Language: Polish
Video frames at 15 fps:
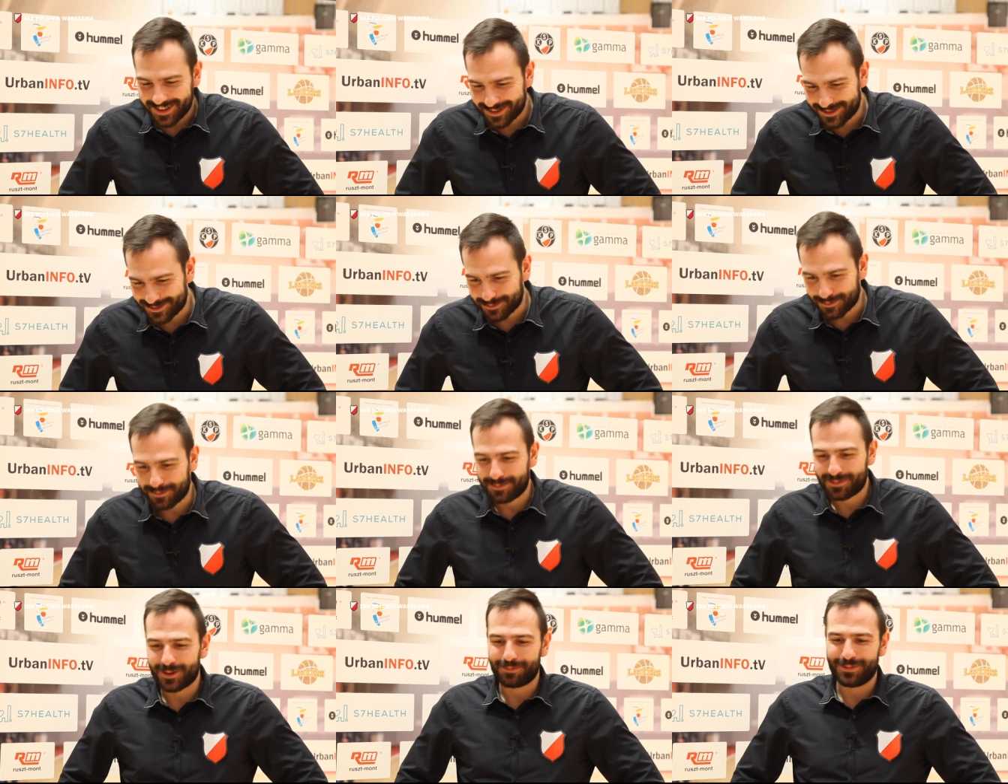No,
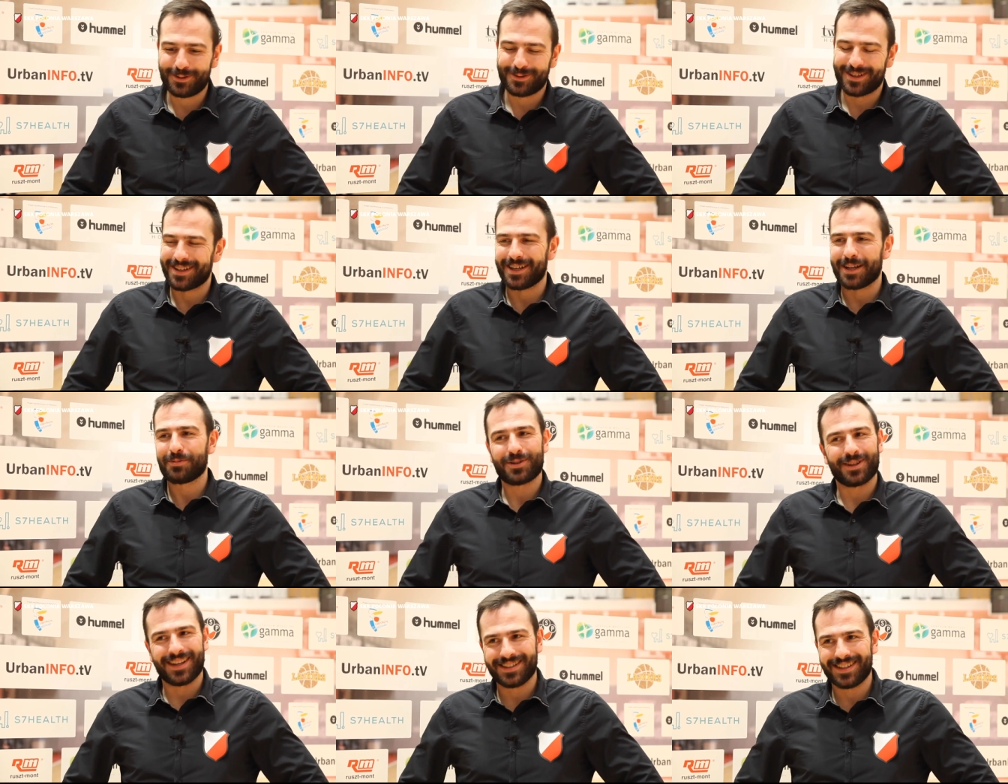no na
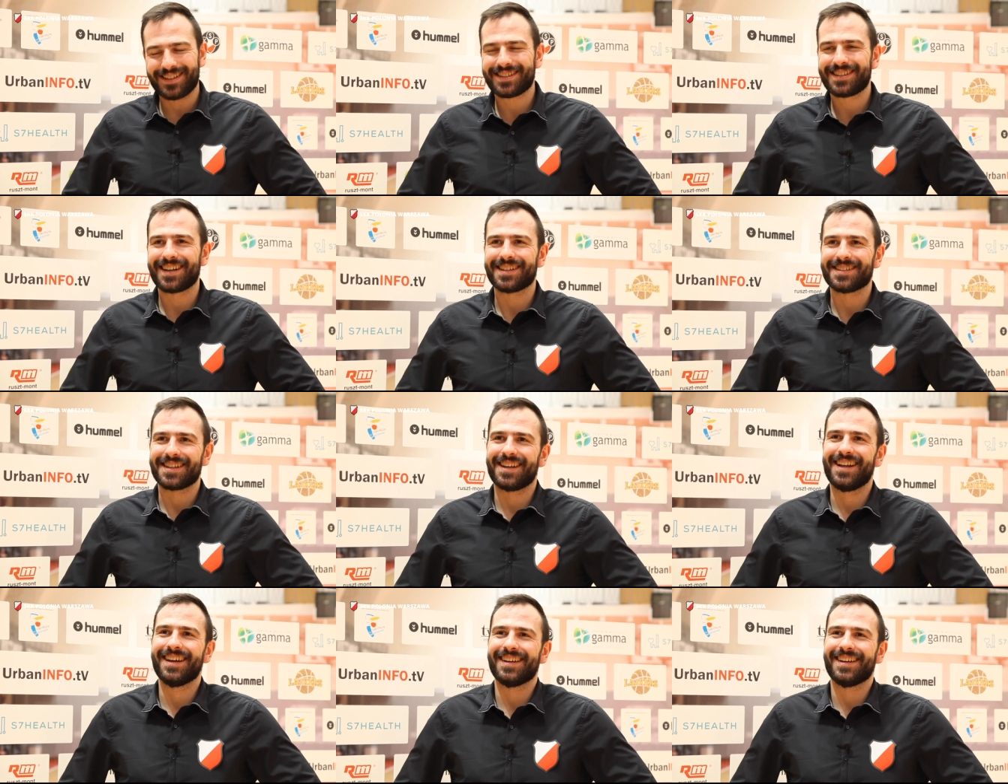najlepsze danie nie zdradza.